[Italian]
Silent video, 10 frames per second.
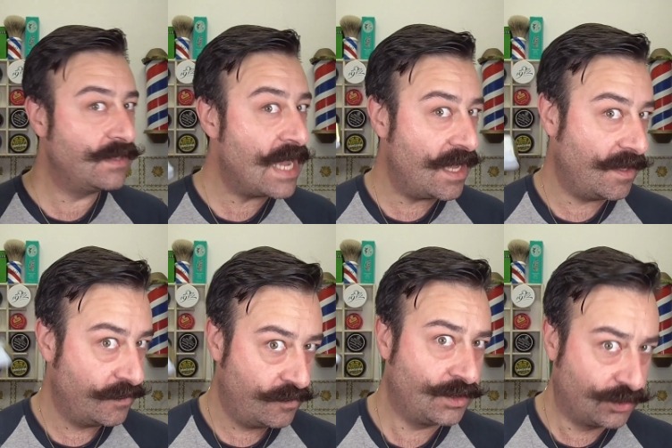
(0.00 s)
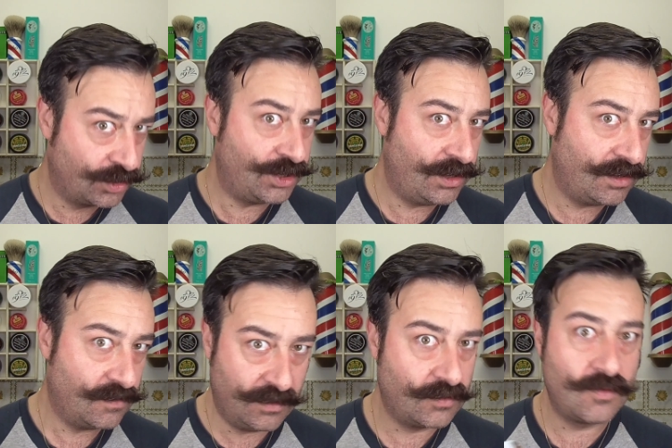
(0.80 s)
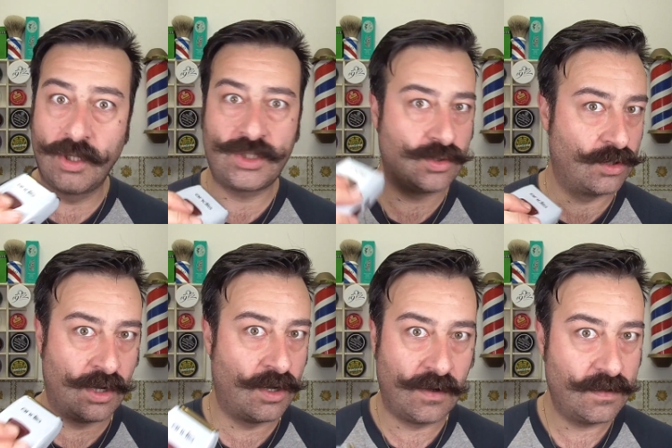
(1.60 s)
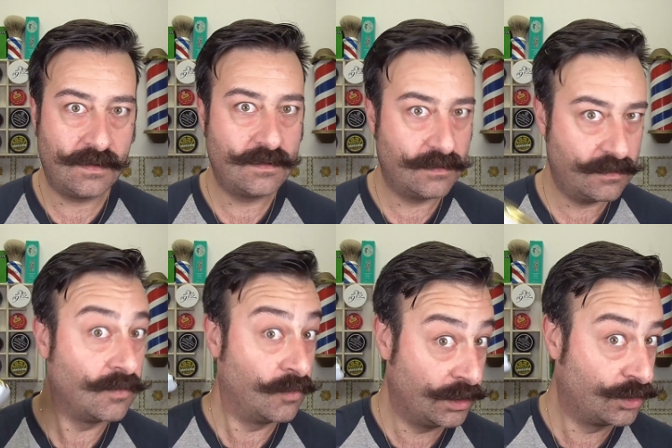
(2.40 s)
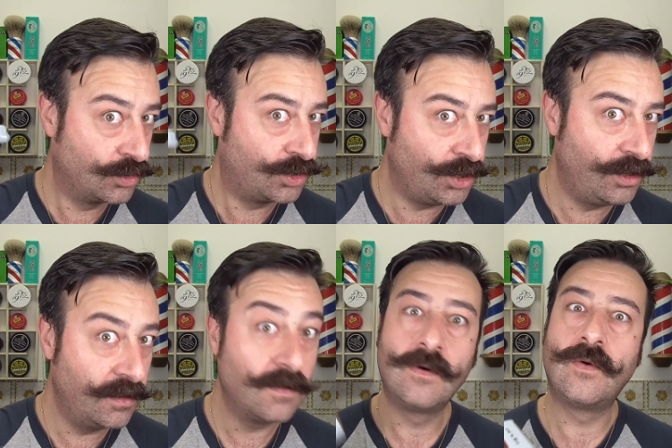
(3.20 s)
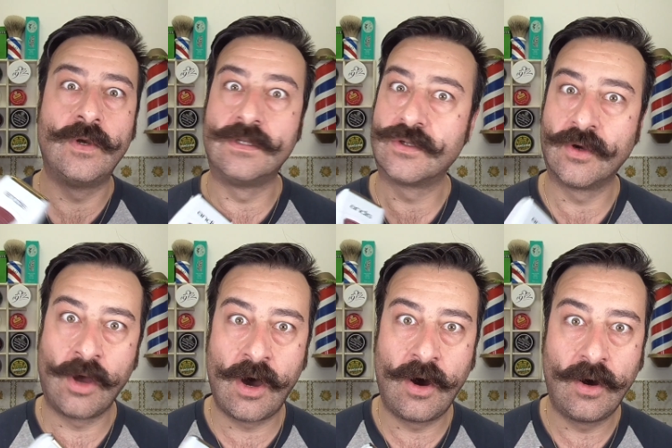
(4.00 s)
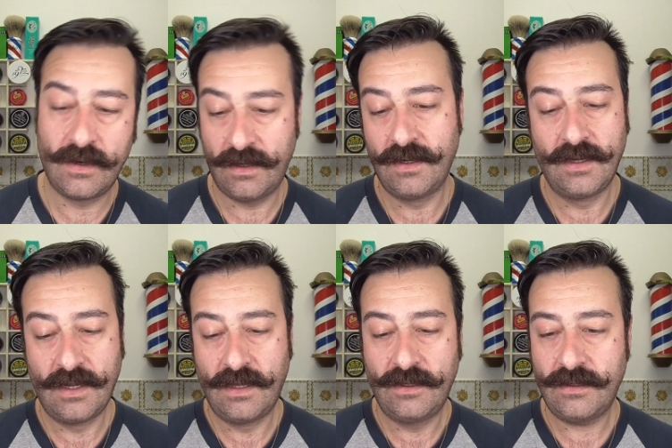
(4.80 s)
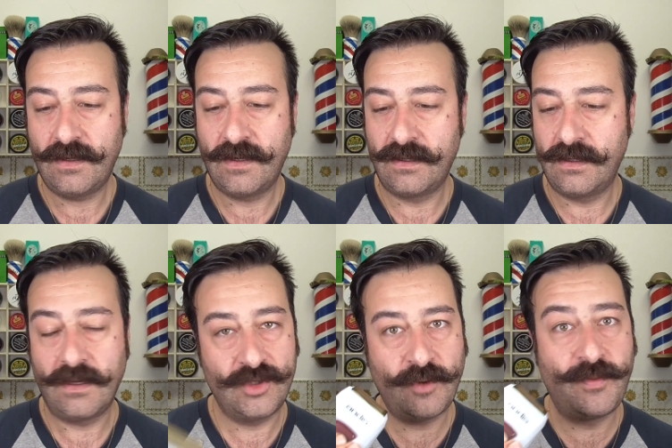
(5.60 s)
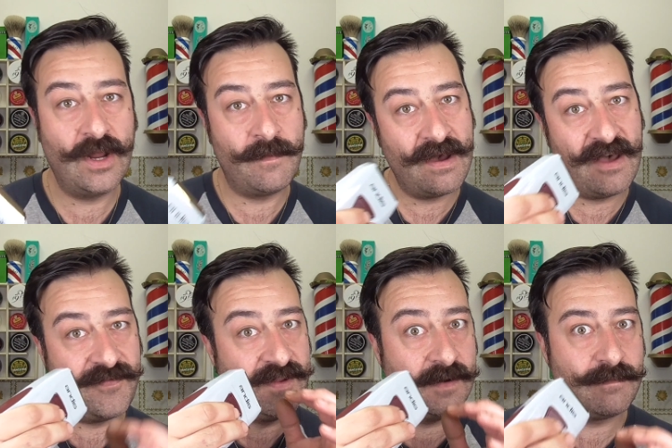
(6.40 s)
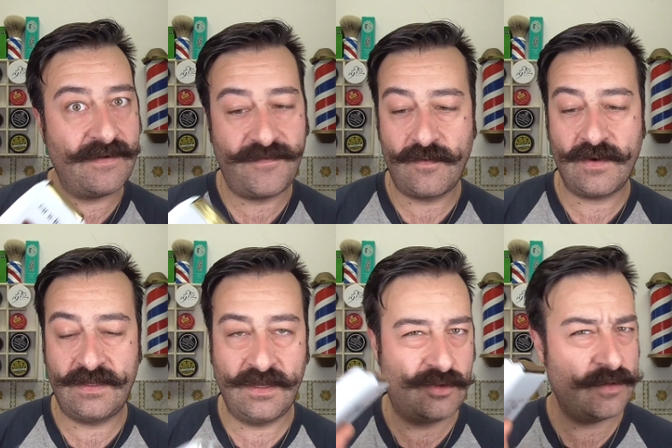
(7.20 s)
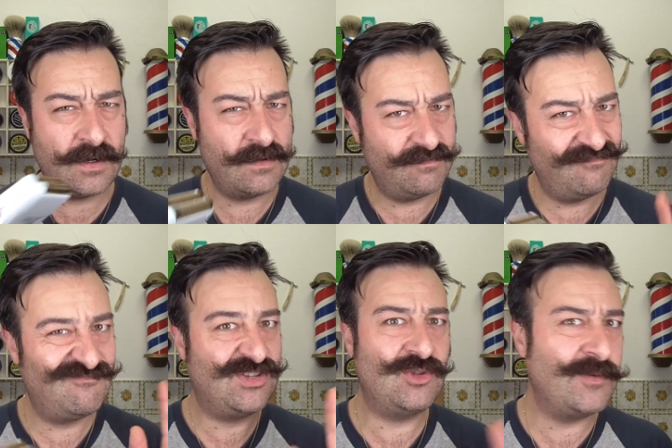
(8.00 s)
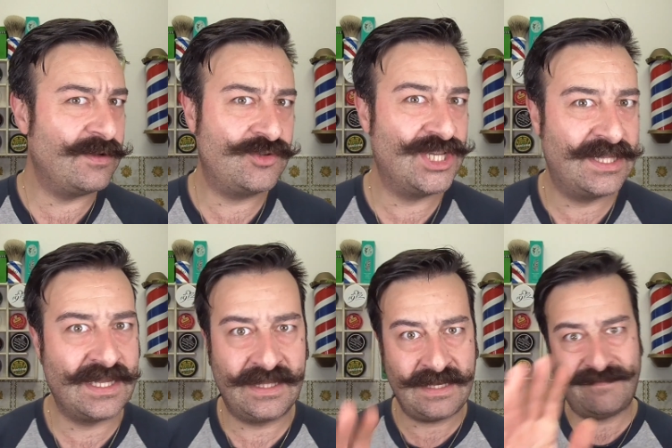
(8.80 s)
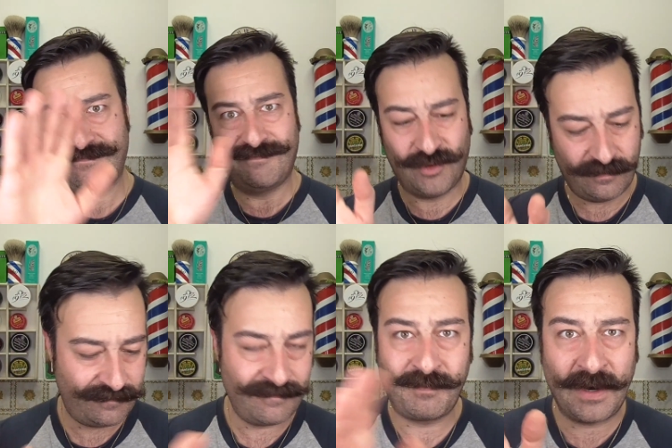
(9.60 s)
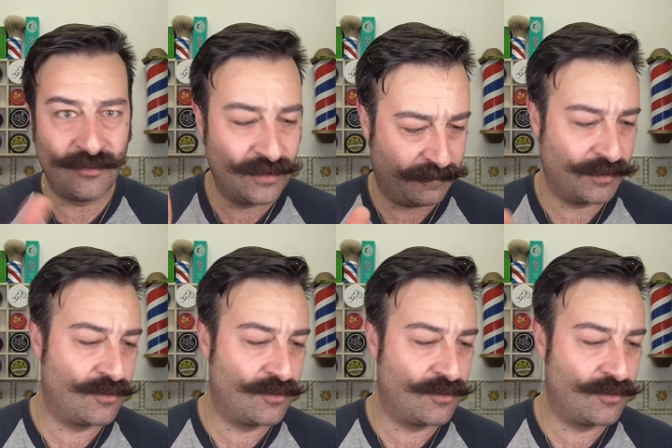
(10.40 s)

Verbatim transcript: Dai, questo sì, questo no, questo sì, questo no. C'ho pure il baffo qua dentro, però secondo me non c'è tanta paura e